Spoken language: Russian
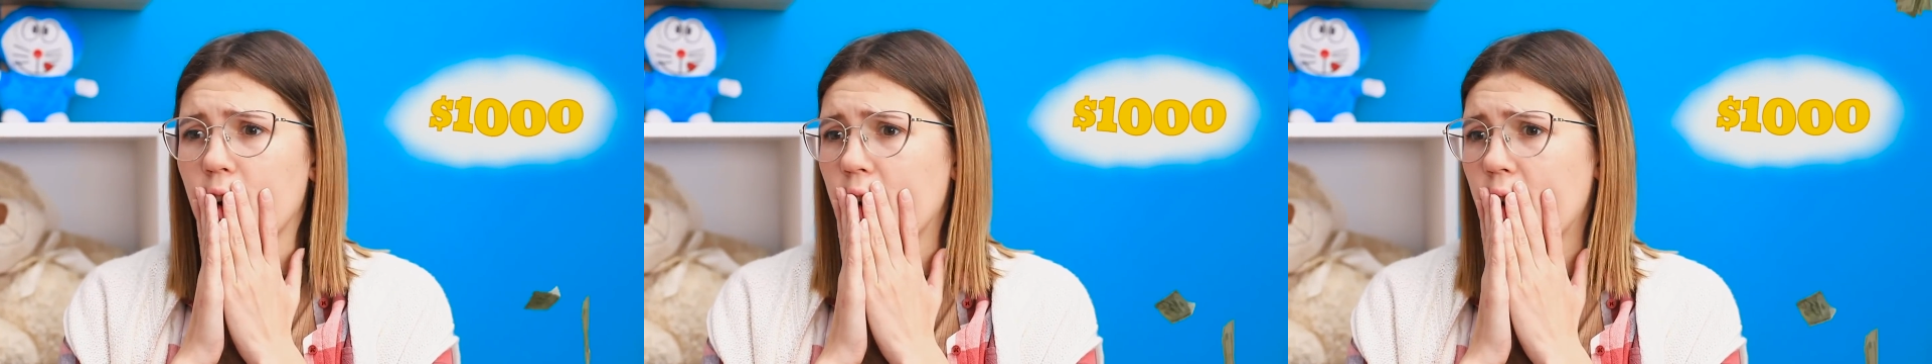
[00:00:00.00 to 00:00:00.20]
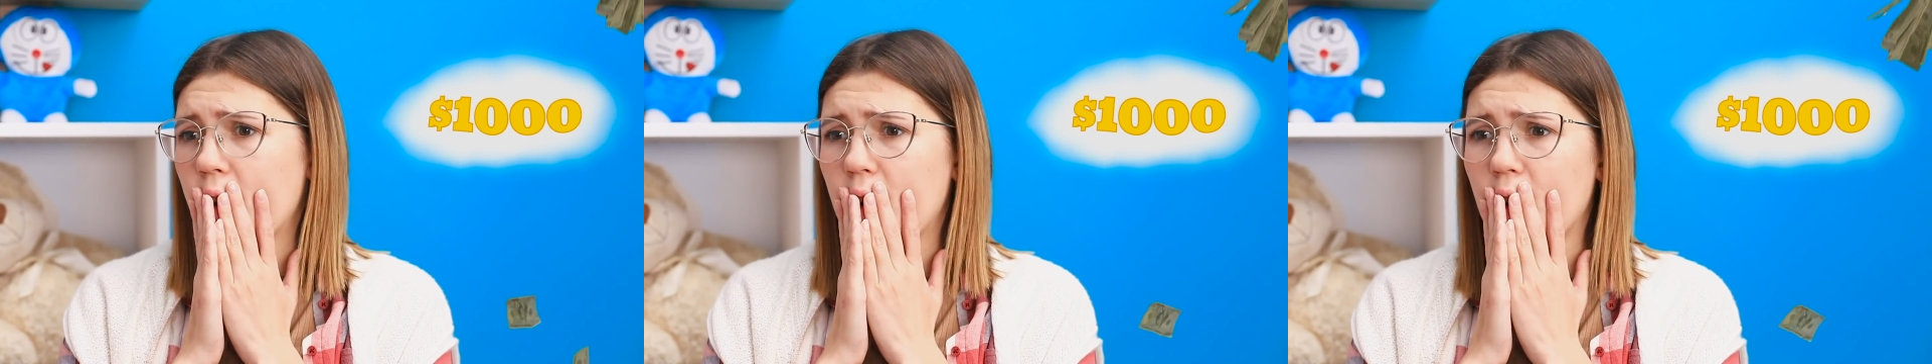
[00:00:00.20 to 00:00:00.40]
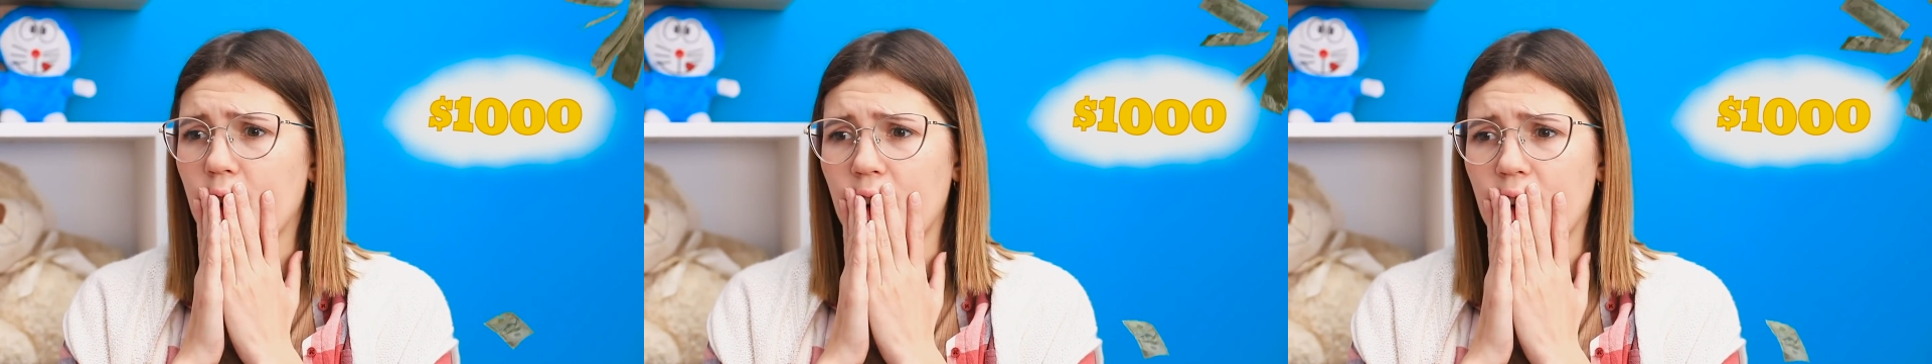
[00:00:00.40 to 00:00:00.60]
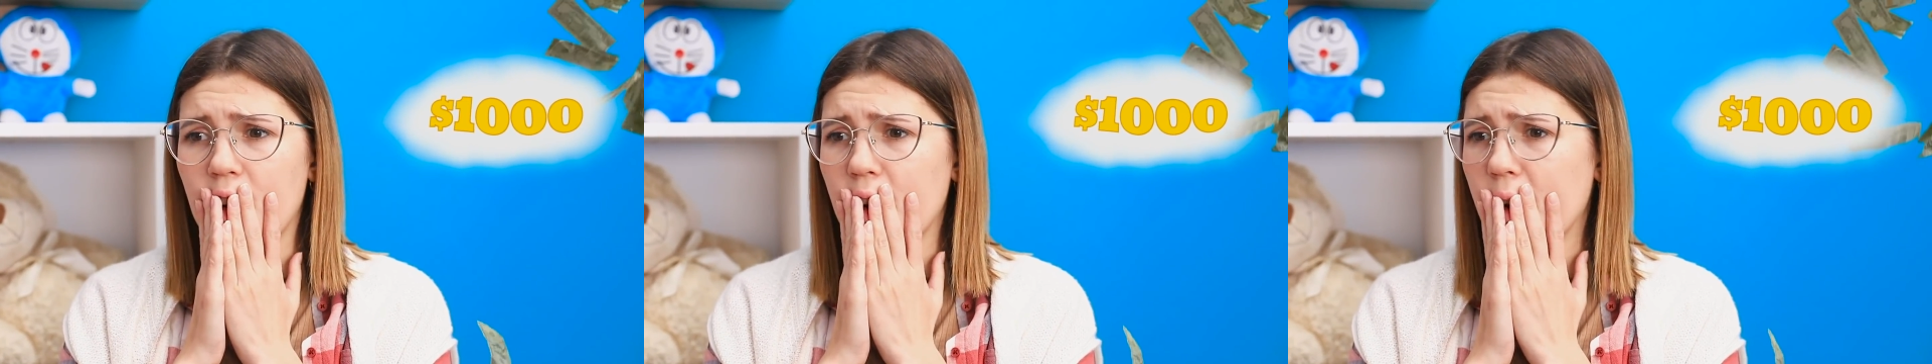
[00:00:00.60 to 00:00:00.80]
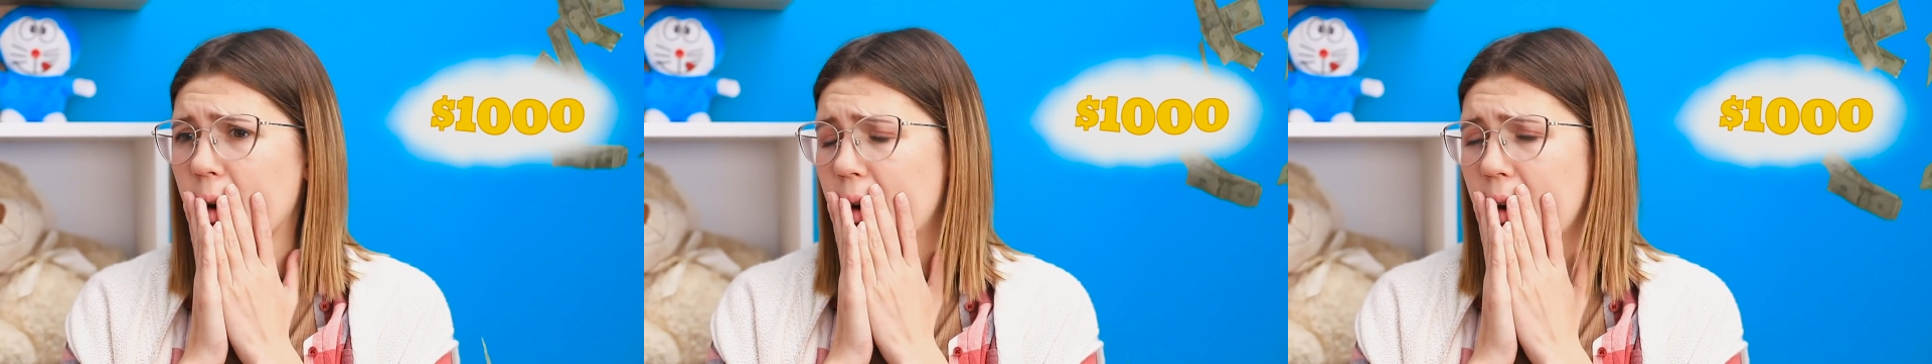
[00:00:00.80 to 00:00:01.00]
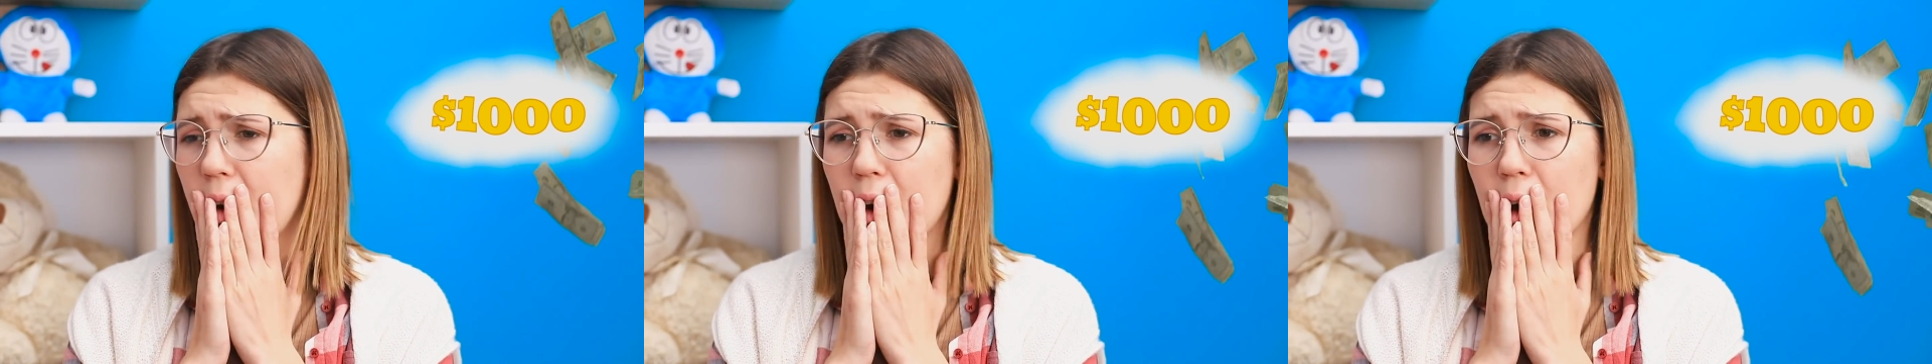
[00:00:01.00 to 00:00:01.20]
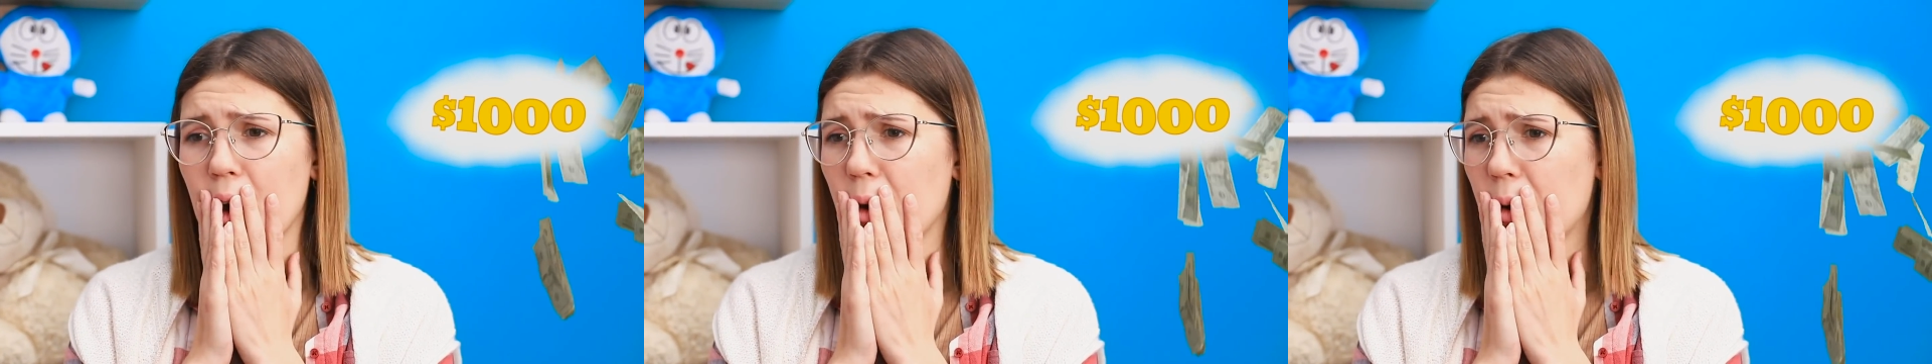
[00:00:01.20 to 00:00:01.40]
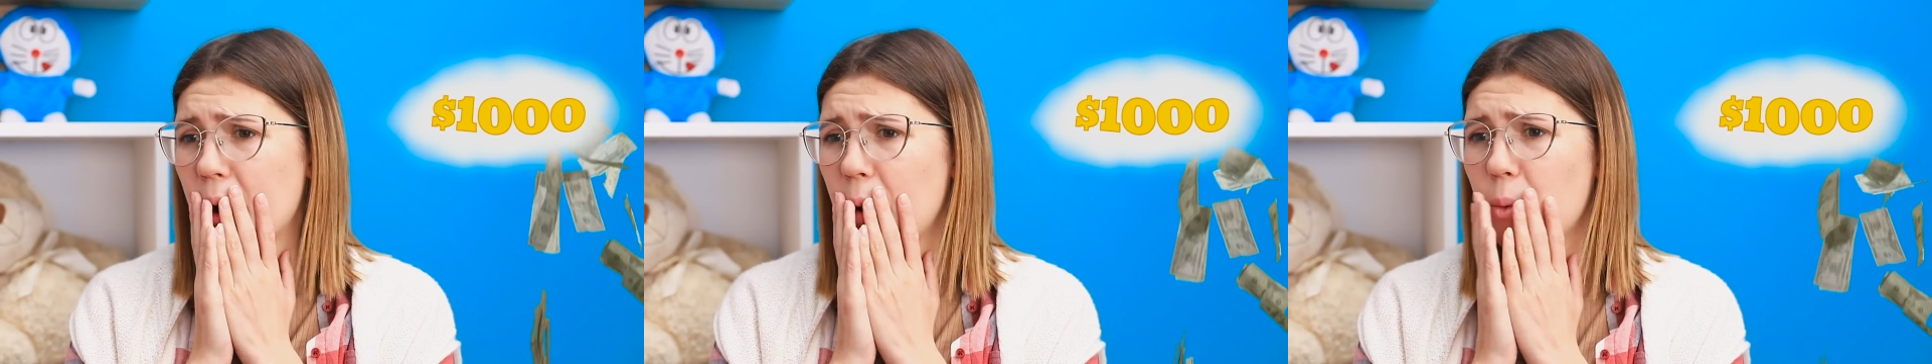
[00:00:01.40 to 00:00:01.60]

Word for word: это же целое состояние.